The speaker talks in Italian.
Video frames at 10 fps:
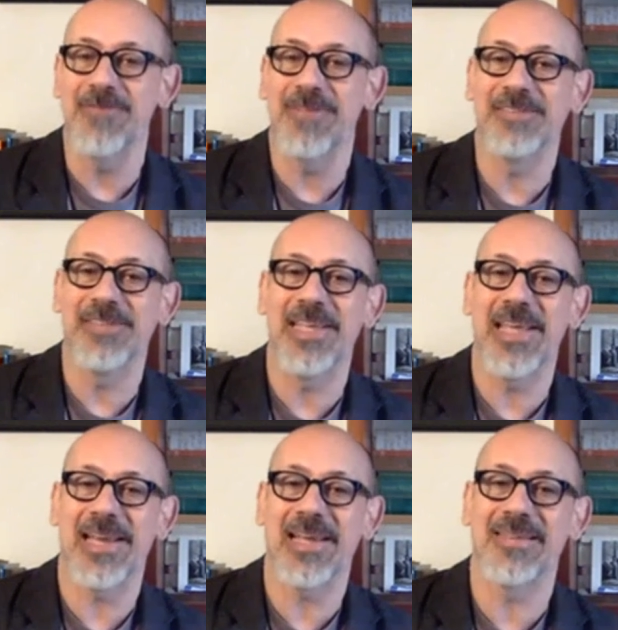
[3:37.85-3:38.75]
nel far
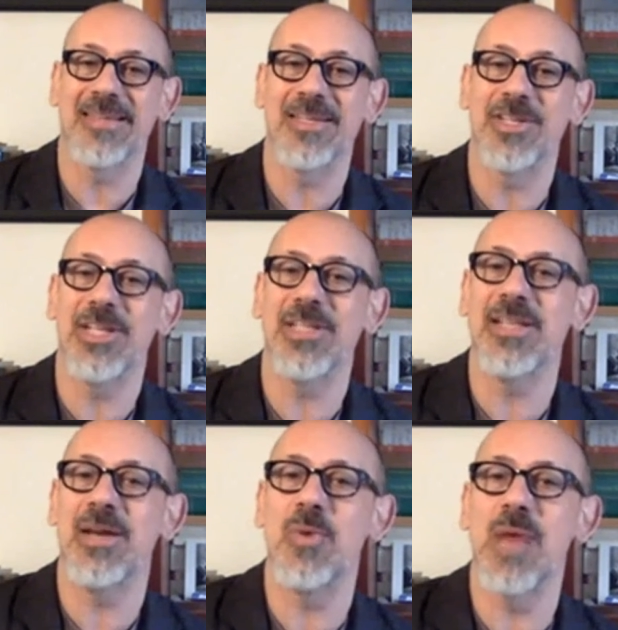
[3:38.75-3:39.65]
vedere che se
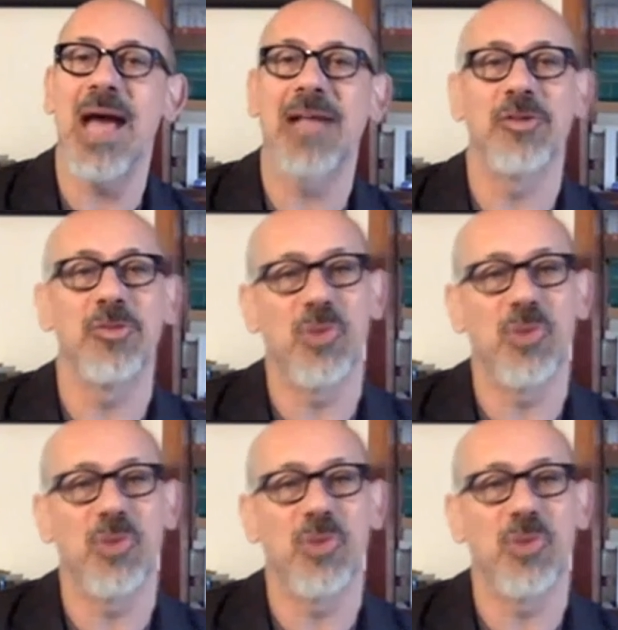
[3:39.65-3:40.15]
cedi da un lato